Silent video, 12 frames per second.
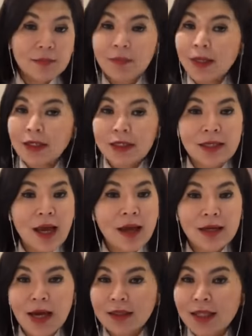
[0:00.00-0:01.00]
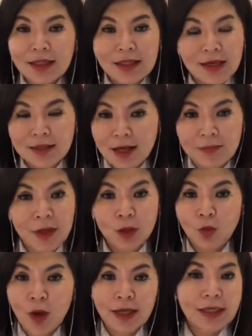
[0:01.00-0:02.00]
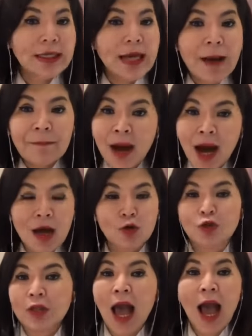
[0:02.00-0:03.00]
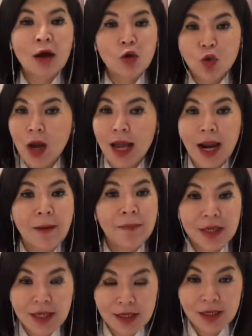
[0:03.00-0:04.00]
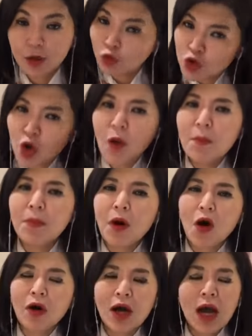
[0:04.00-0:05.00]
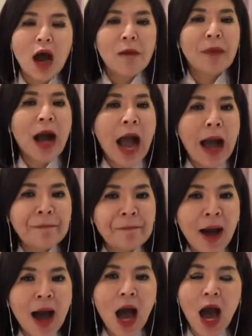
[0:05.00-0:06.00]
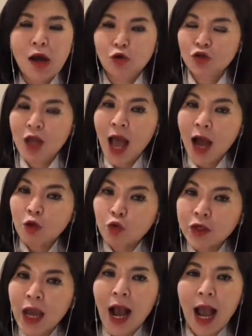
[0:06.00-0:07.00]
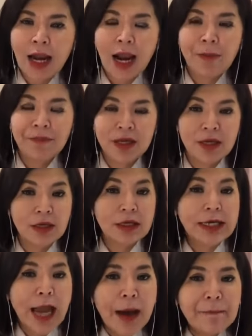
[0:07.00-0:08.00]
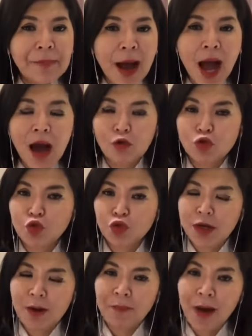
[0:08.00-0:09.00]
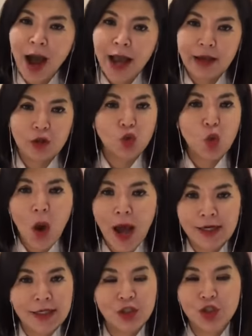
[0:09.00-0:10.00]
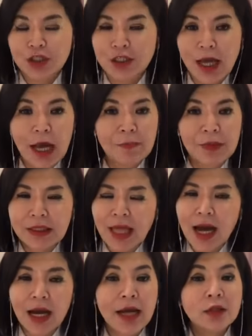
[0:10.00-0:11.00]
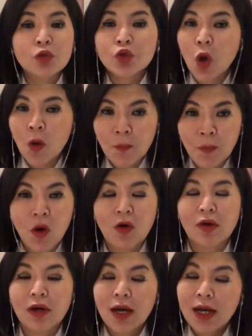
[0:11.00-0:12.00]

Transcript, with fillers: Nah, dia tidak tanya sama Tuhan, kenapa harus aku ngalami ini? Itu sombong. Mengapa harus aku yang ngalami? Kenapa aku sudah baik Tuhan izinkan petaka? Itu sombong.